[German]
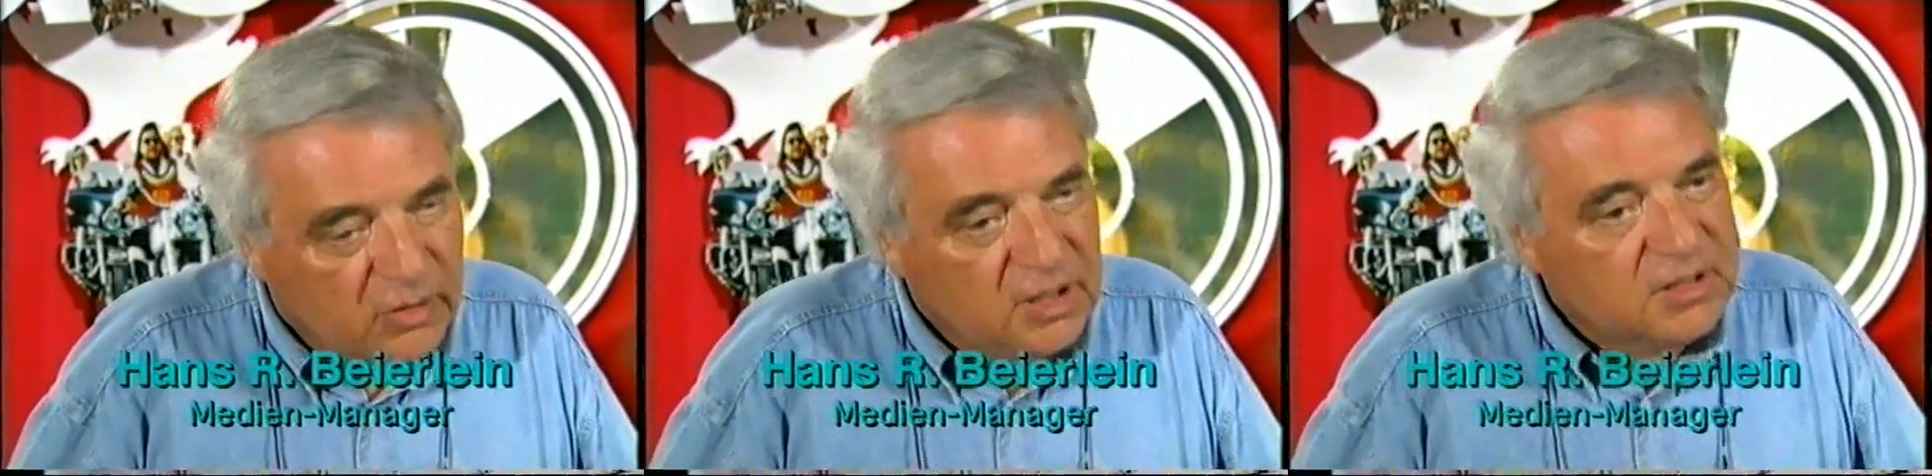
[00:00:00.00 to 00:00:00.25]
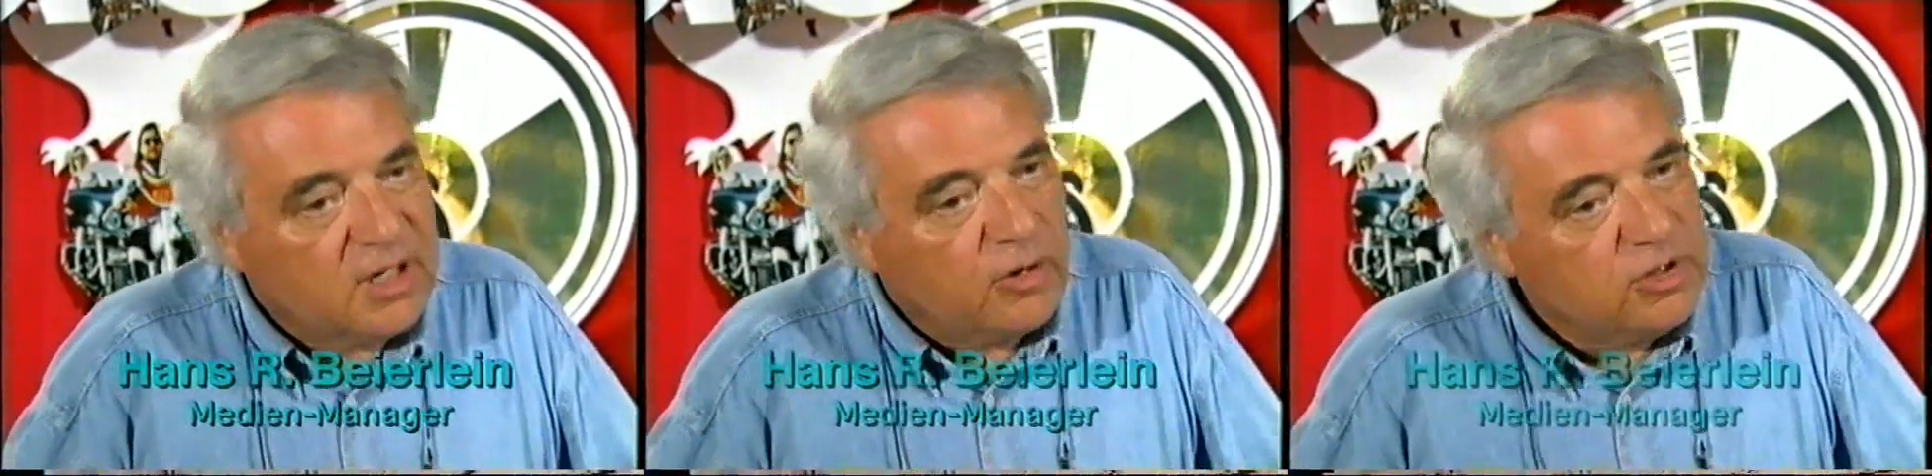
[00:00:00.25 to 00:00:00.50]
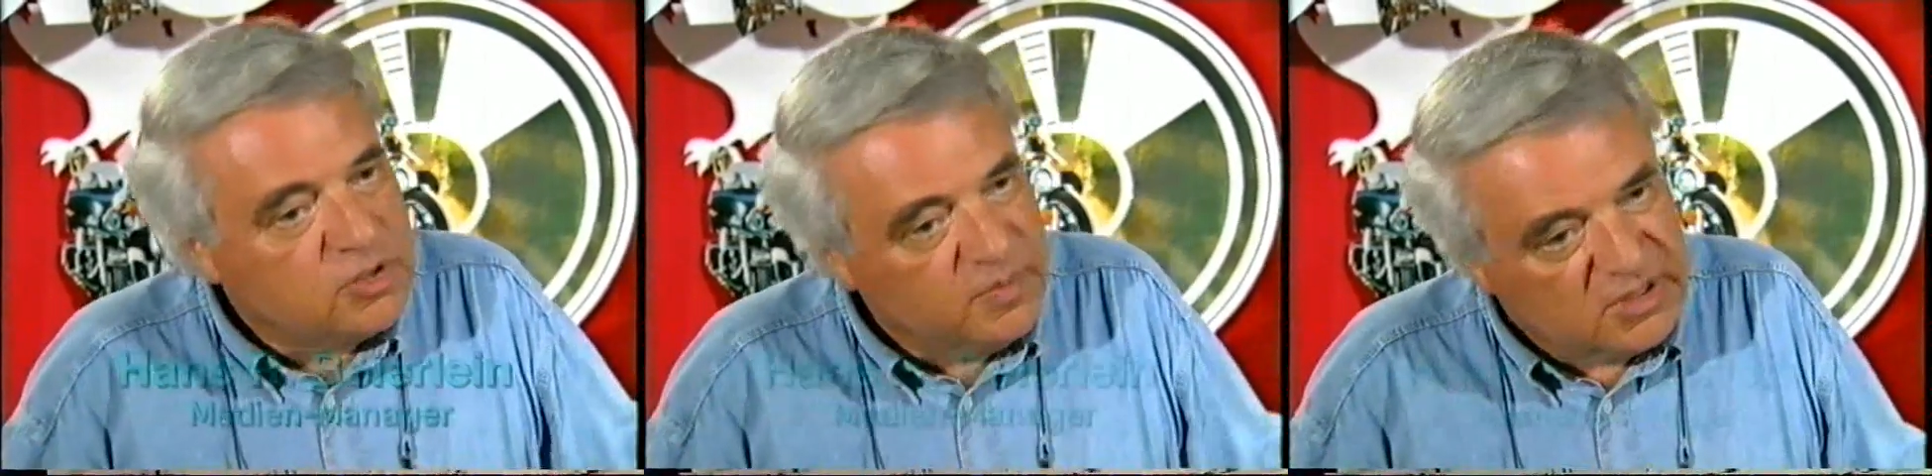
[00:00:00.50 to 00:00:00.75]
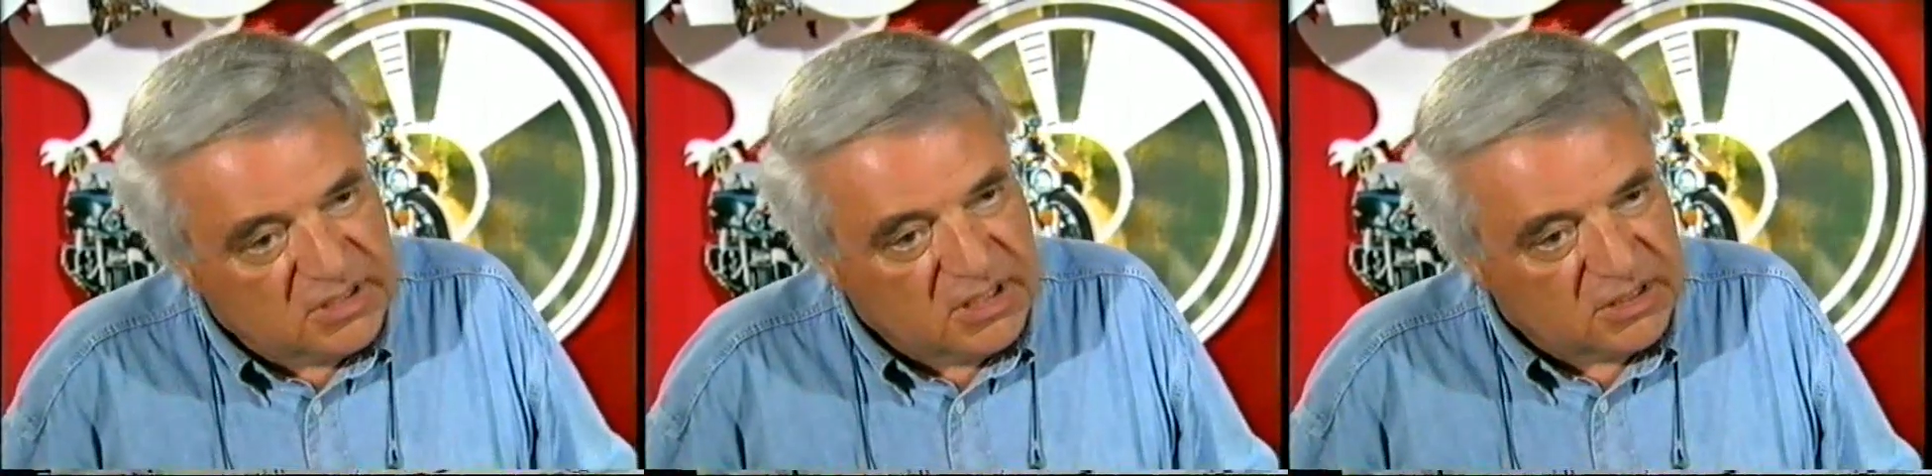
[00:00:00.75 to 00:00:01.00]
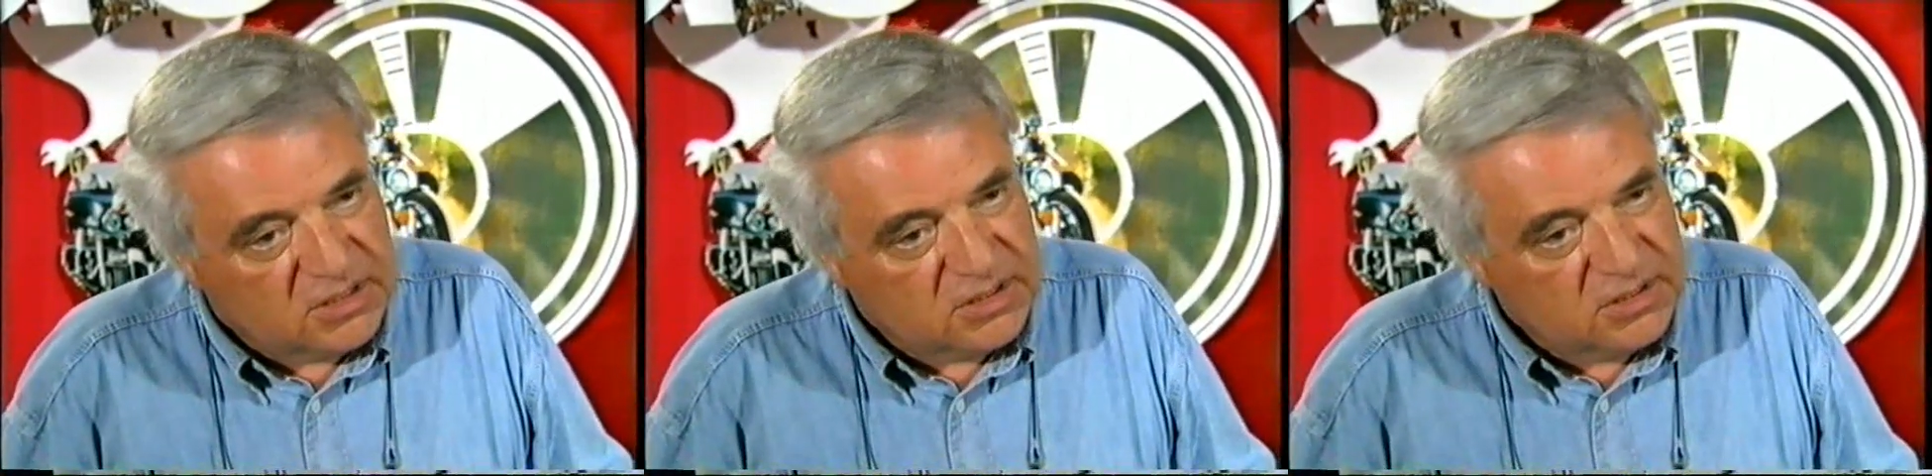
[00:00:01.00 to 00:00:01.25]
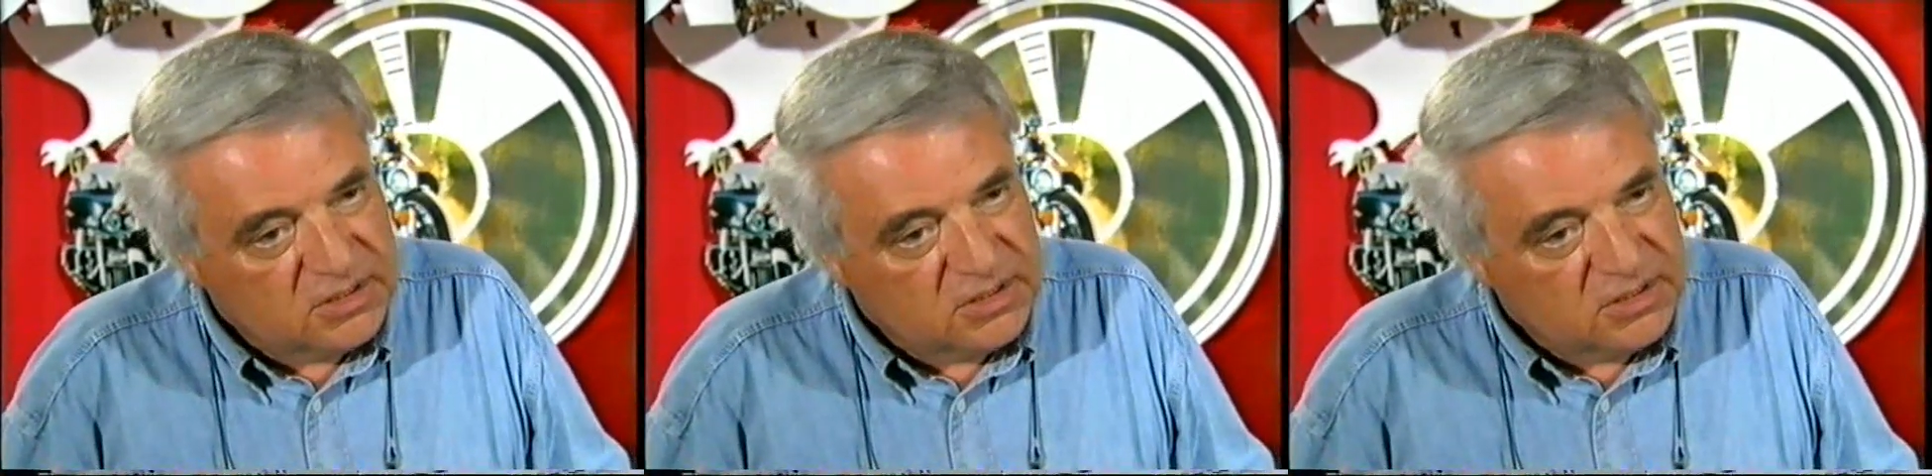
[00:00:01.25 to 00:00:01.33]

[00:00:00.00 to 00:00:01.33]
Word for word: oder traue ich mich nicht?